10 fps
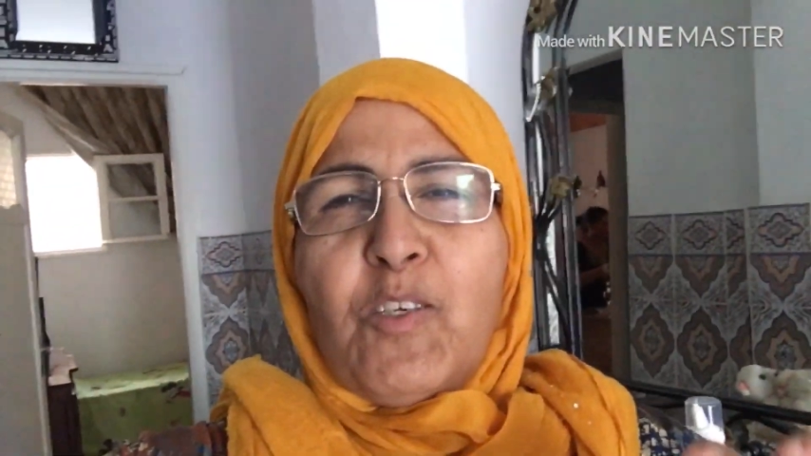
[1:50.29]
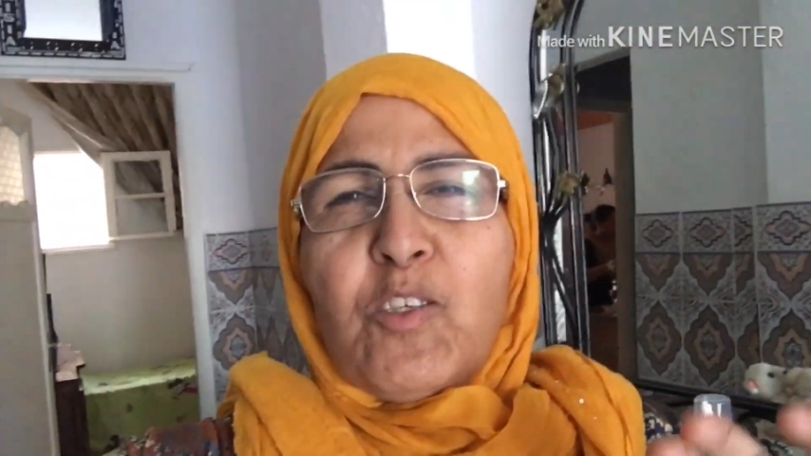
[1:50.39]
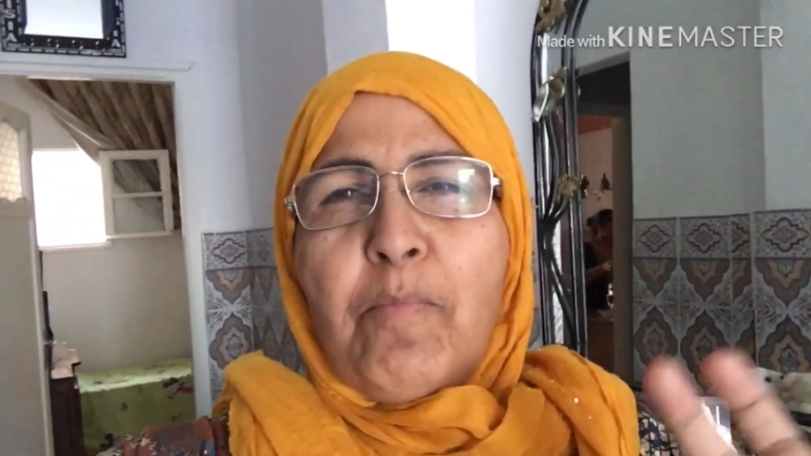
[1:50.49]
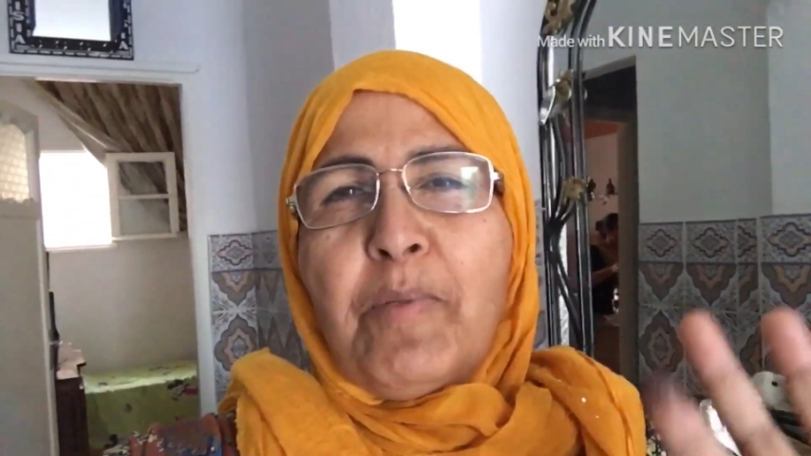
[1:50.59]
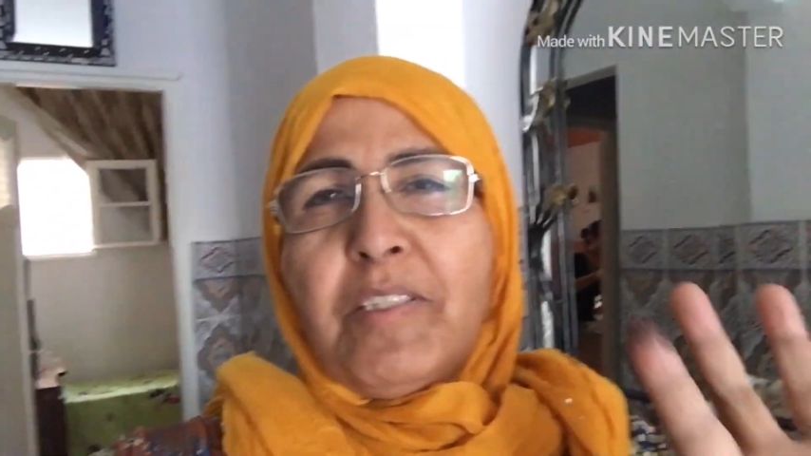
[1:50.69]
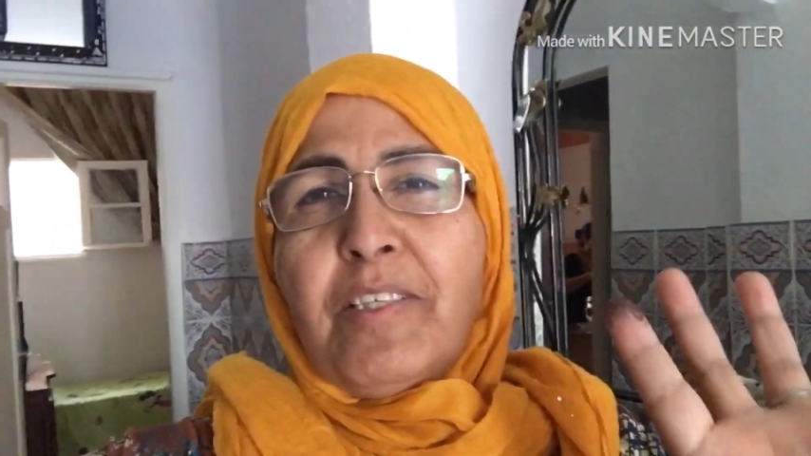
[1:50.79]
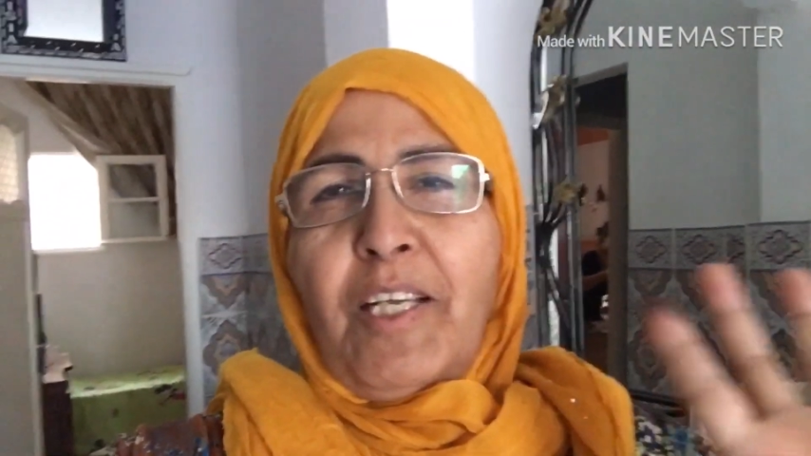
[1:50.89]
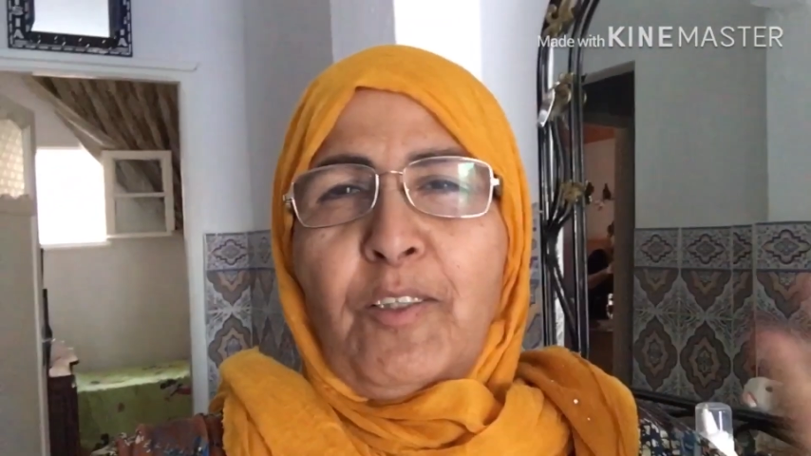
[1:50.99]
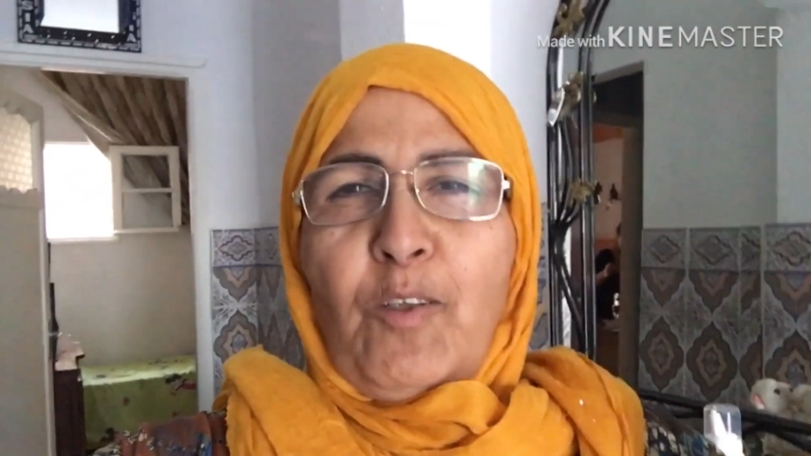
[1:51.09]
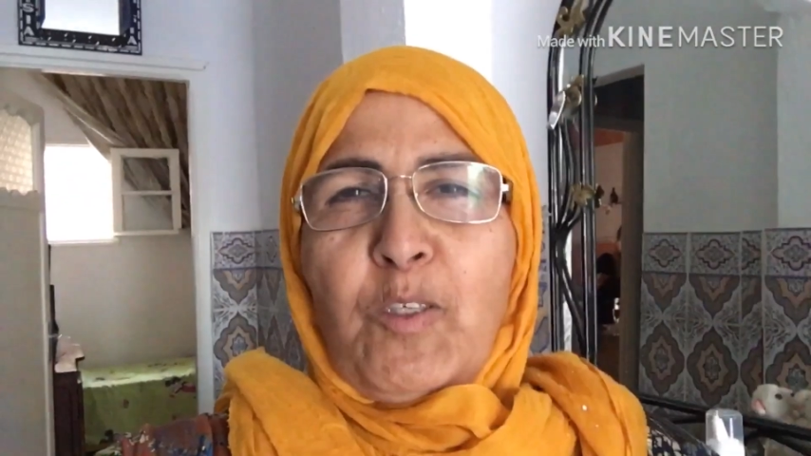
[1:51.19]
شميت
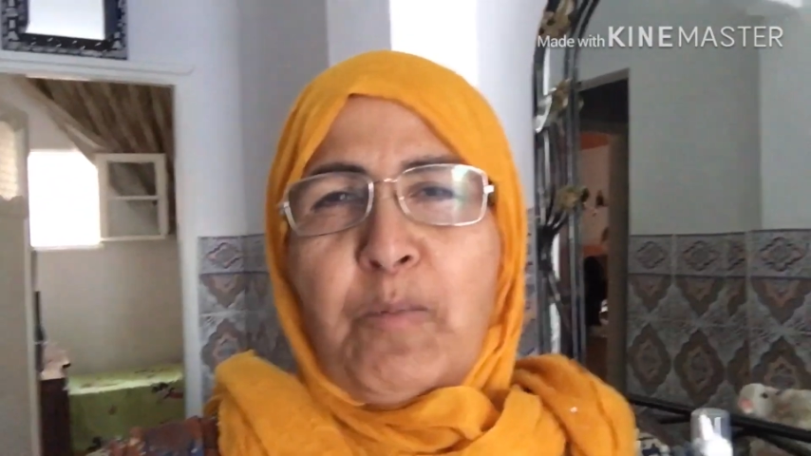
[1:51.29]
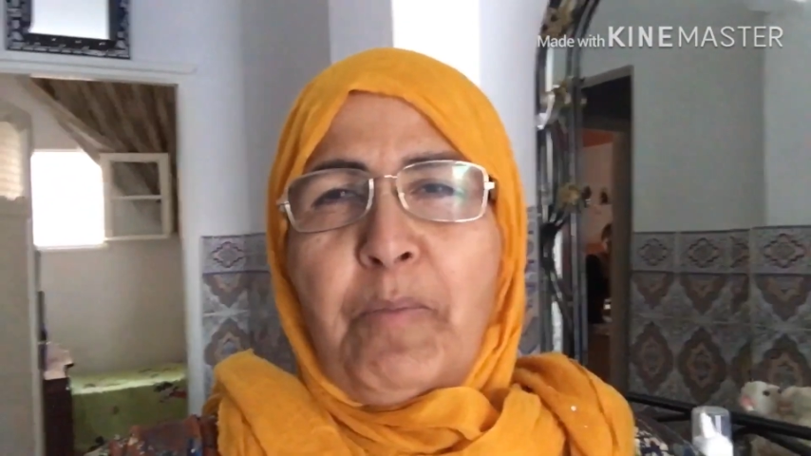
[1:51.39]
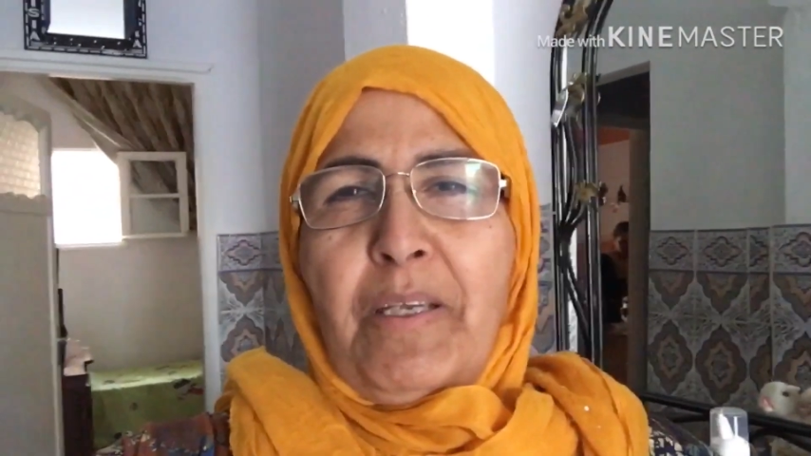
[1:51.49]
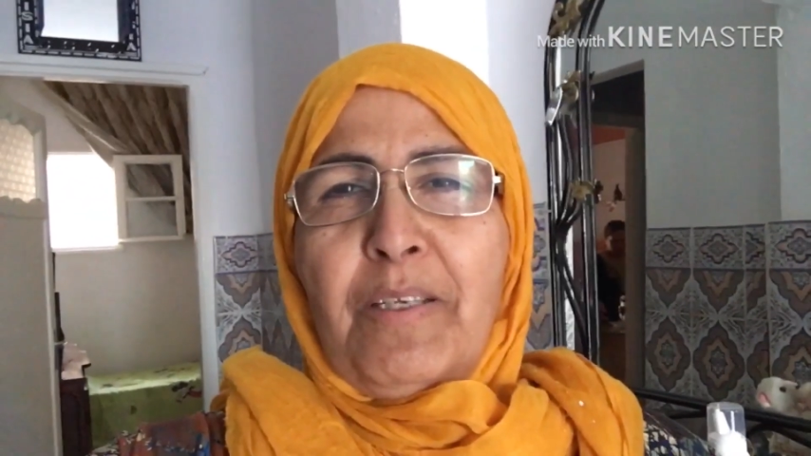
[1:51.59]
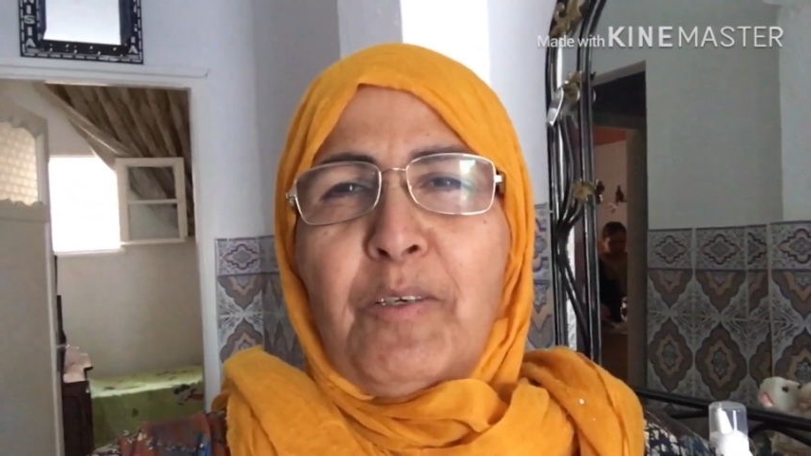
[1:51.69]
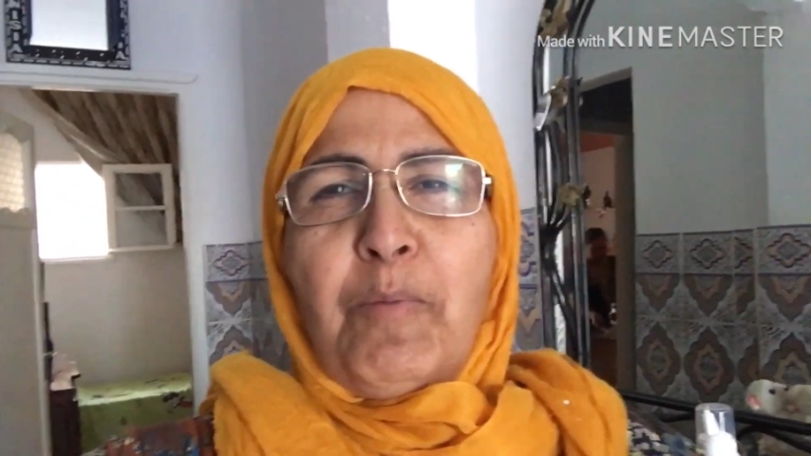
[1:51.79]
ريحة العصبان